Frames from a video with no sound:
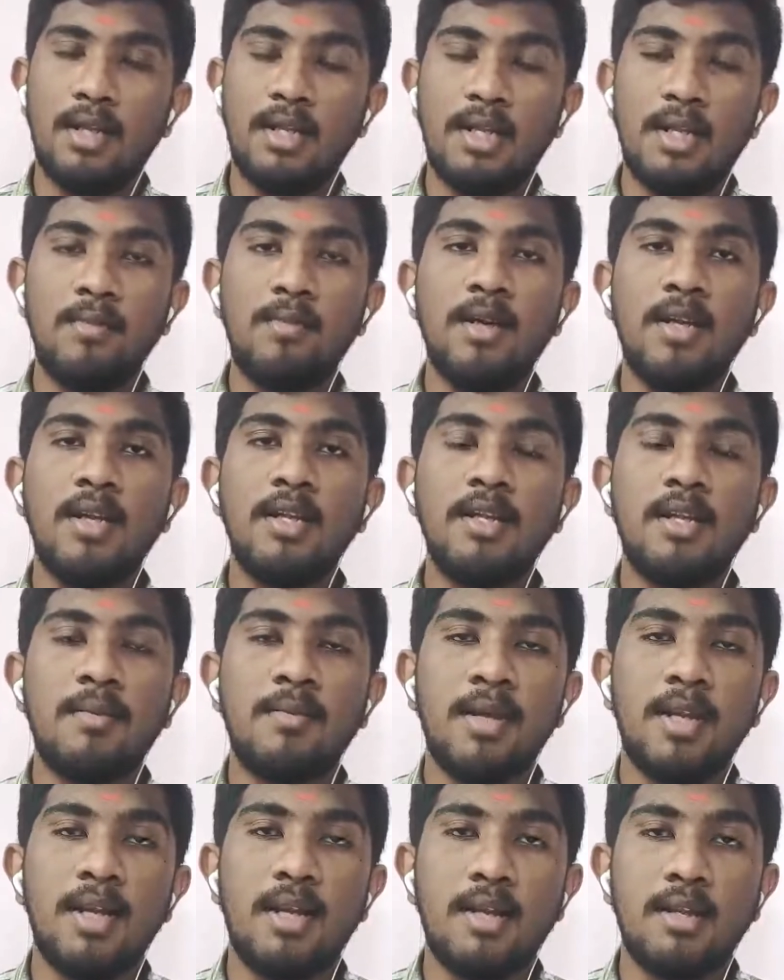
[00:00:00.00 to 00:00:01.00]
அதே மாதிரி
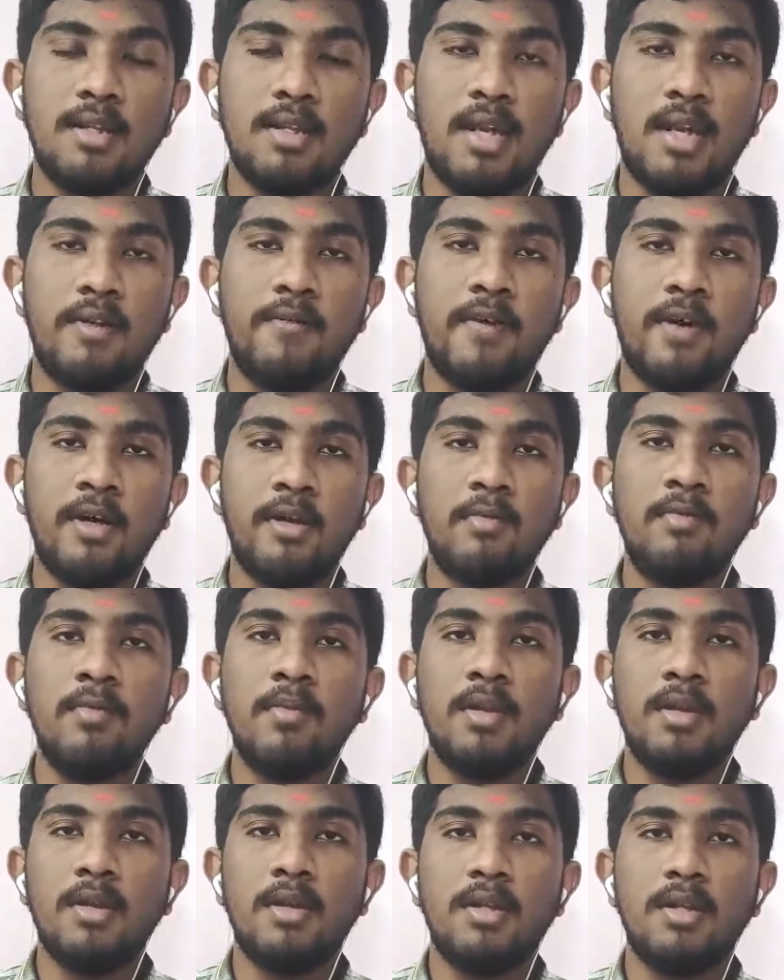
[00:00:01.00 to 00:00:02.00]
திருமலை அனந்தாழ்வாரும்
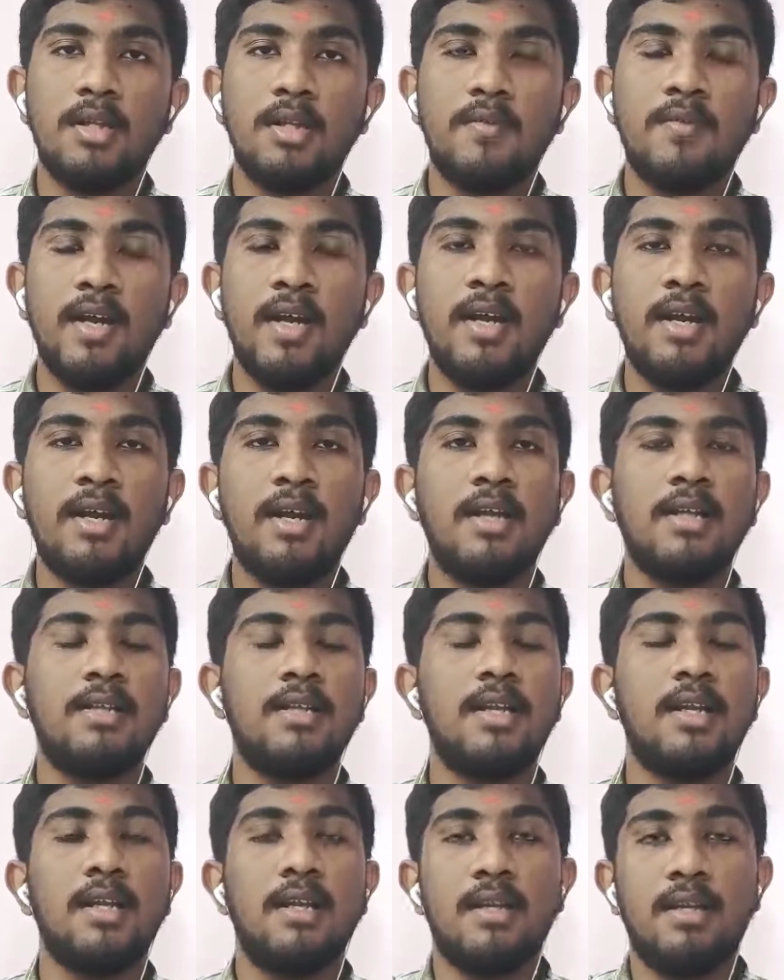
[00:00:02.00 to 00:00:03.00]

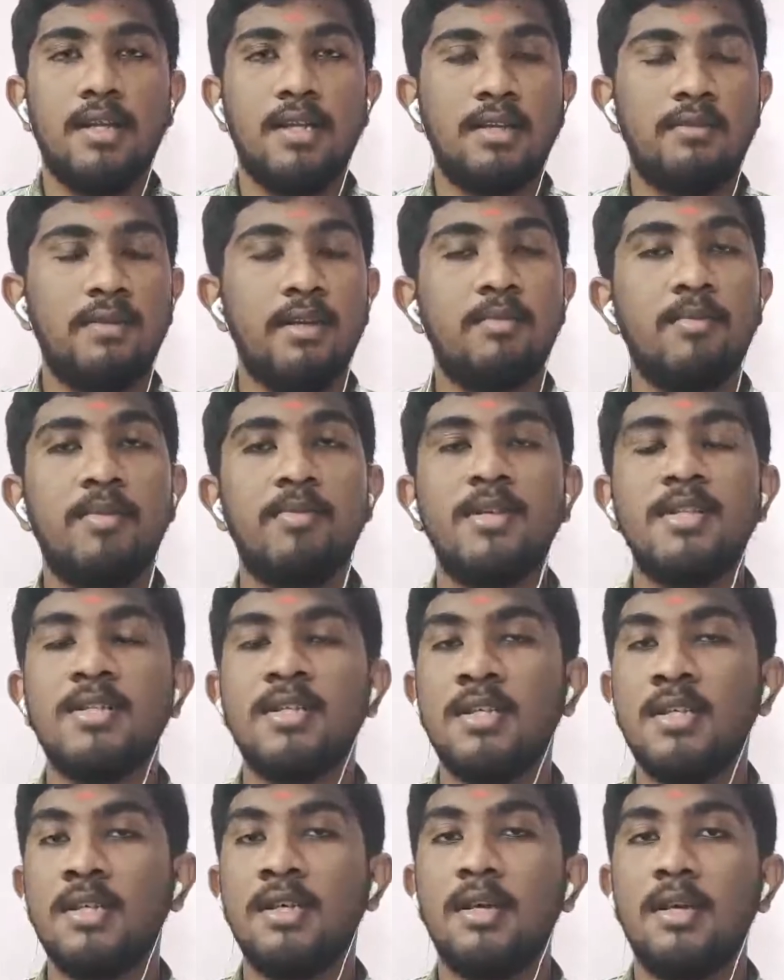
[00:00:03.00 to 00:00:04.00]
திருவேங்கடத்தில் நந்தவனம்
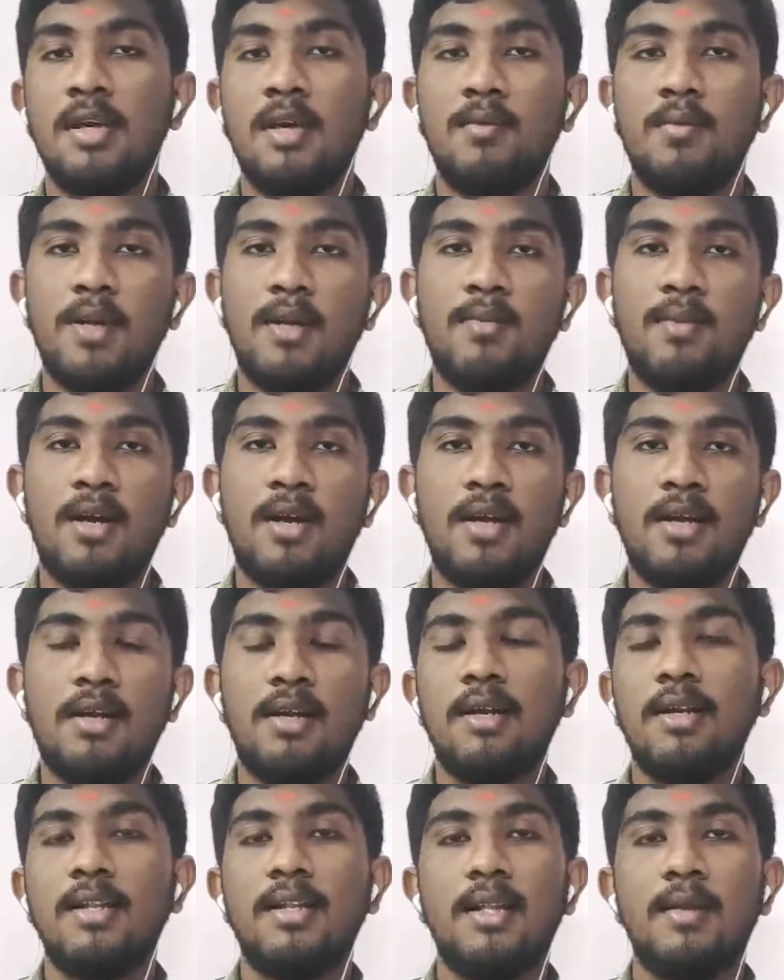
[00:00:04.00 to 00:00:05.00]
அமைச்சு
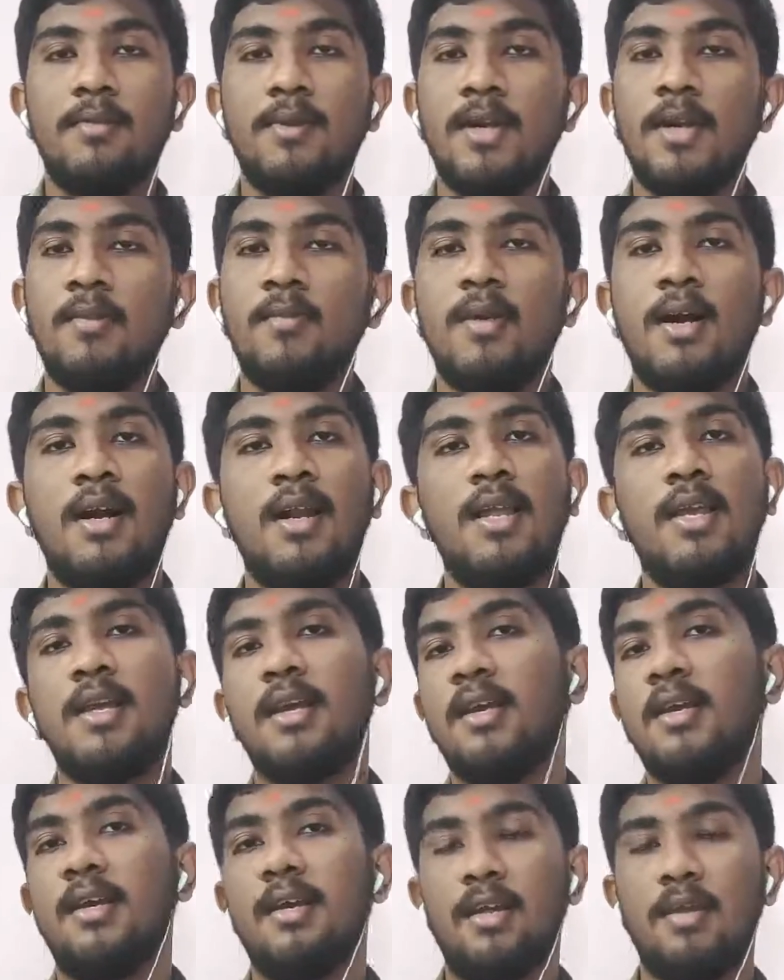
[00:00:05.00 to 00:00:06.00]
பெருமாளுக்கு நித்தியபடி மாலை
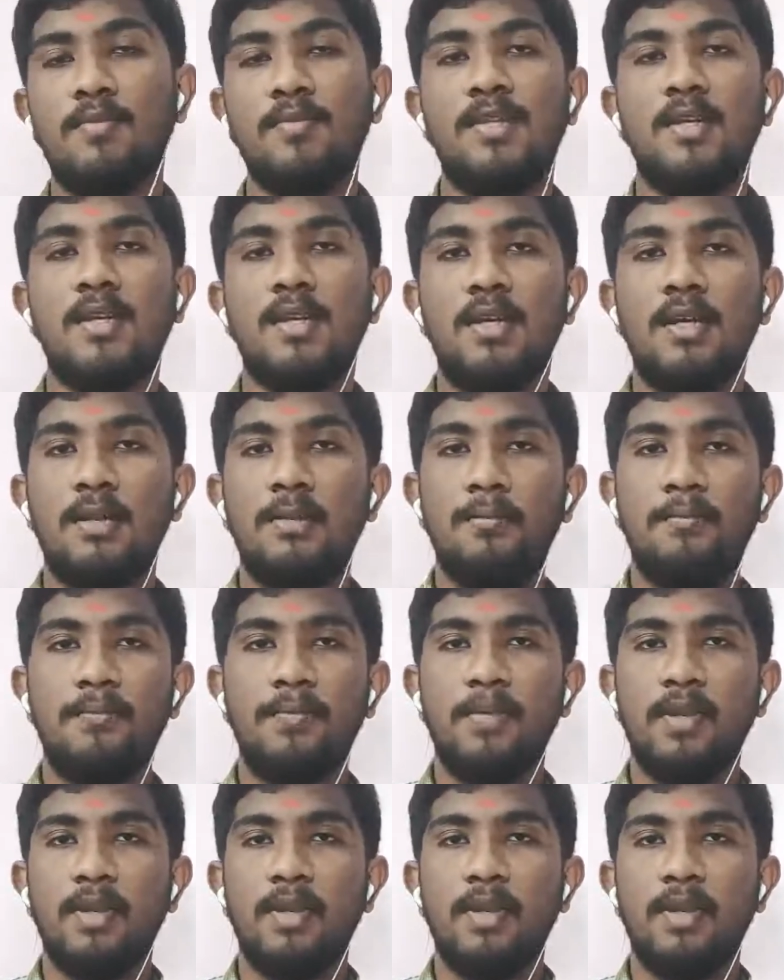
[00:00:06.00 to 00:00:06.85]
கைங்கரியம் செய்தார்